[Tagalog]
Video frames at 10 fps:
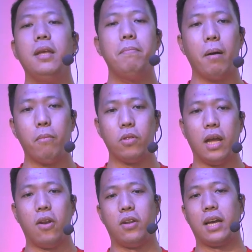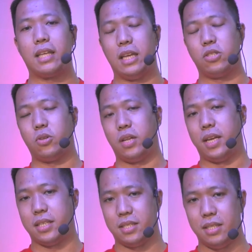ibang modelo ng Kingston
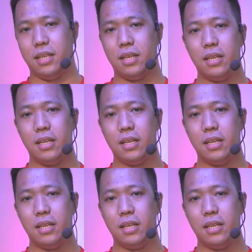SSD.